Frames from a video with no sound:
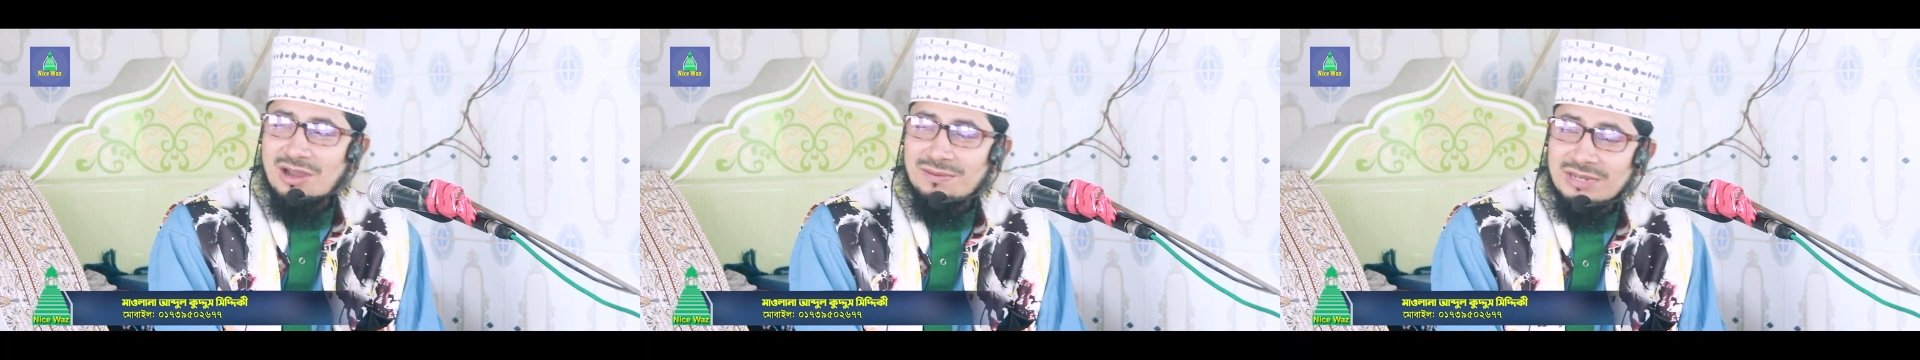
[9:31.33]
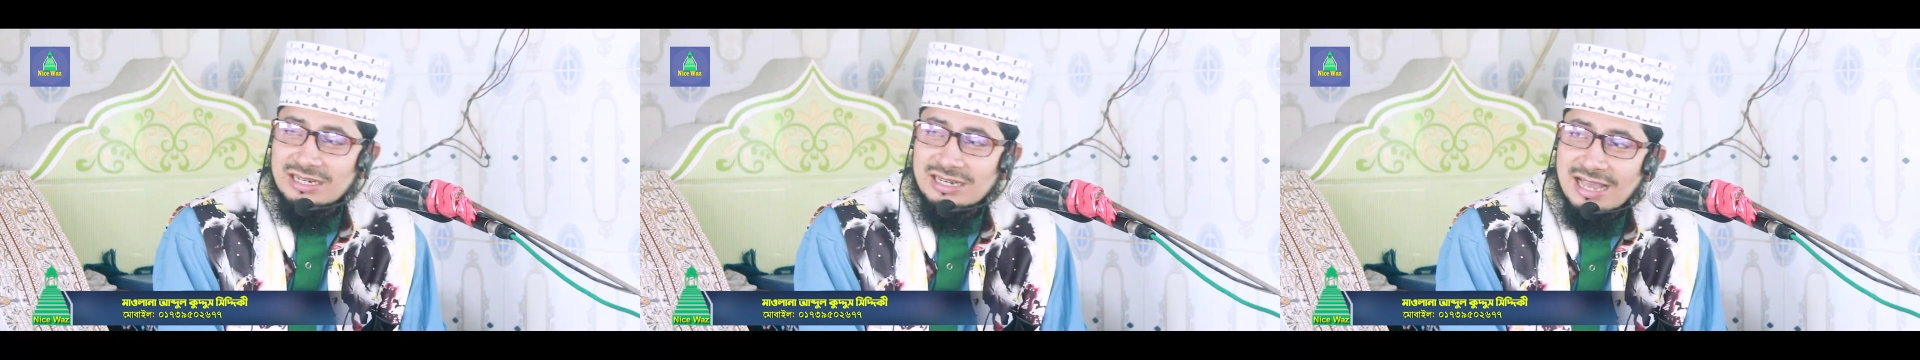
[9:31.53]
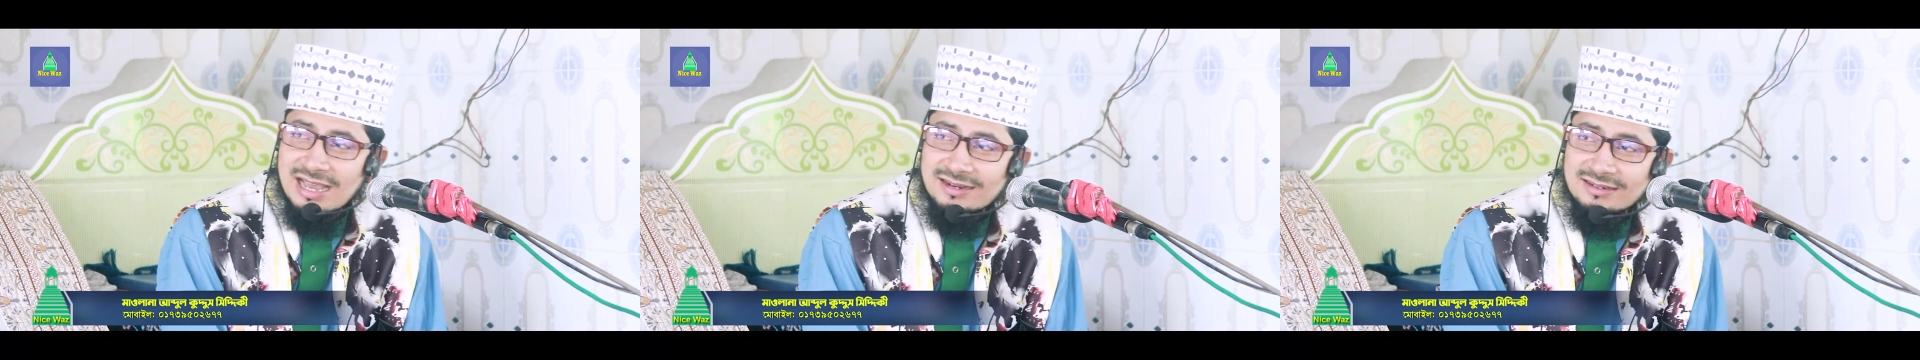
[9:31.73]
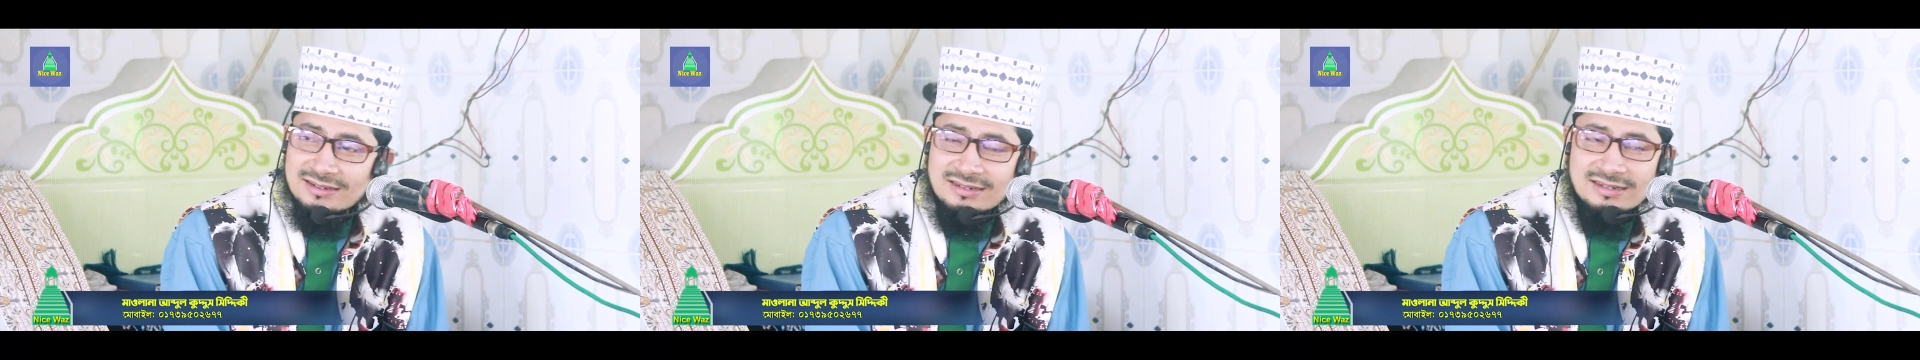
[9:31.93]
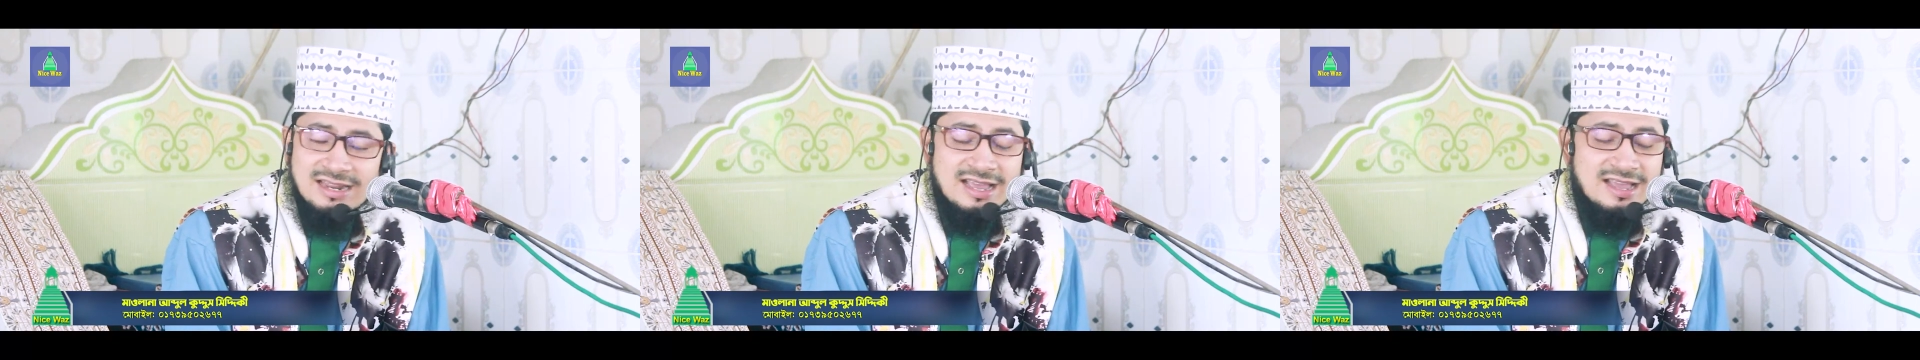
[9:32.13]

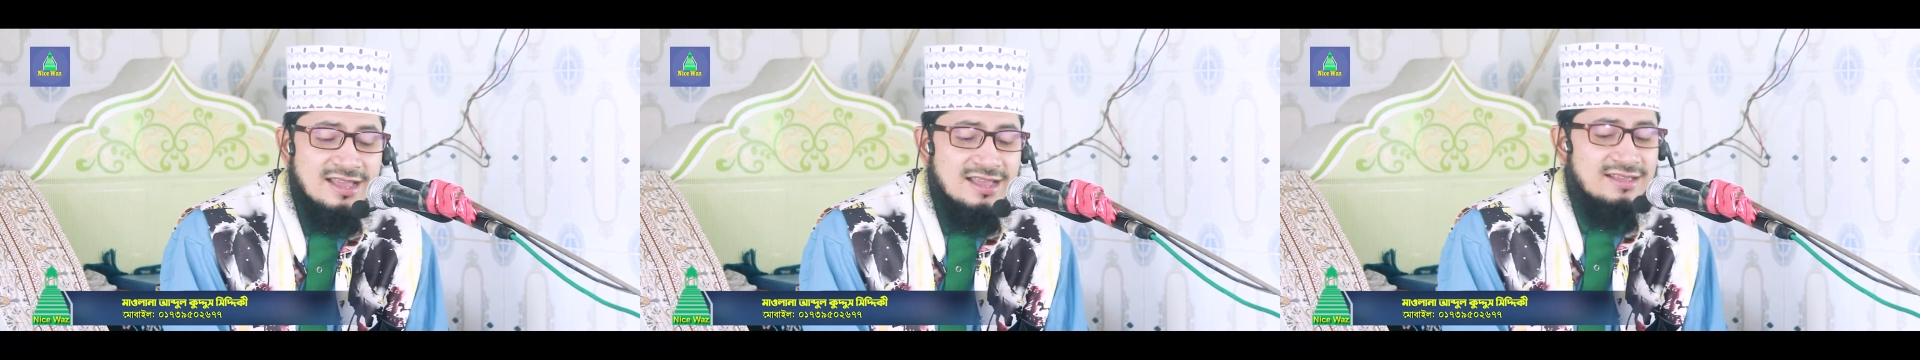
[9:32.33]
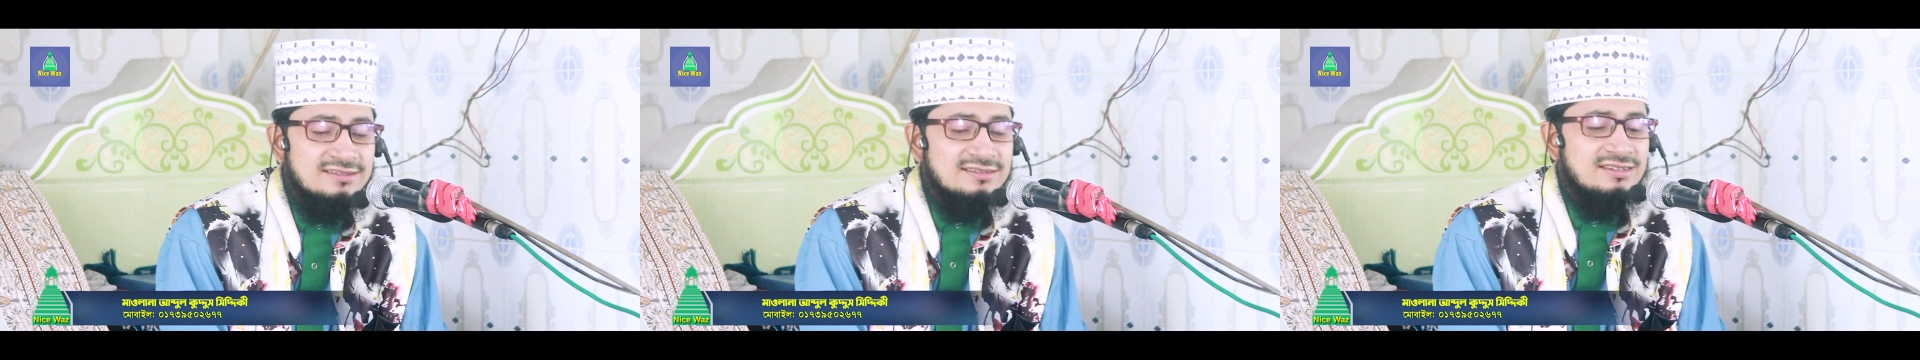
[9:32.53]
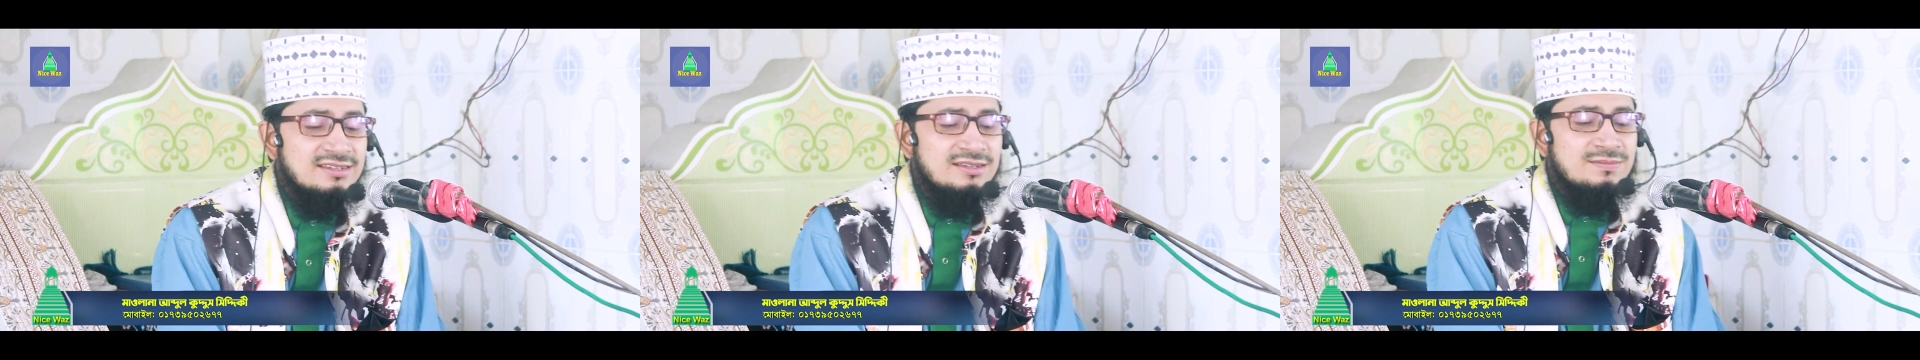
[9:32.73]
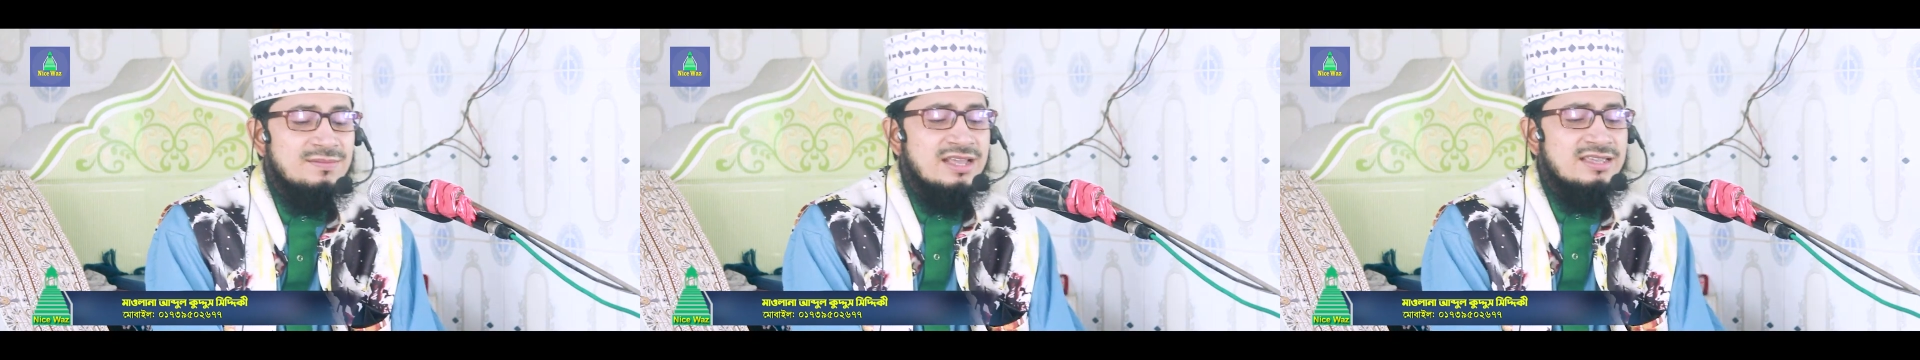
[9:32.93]
আমিনান্নাসি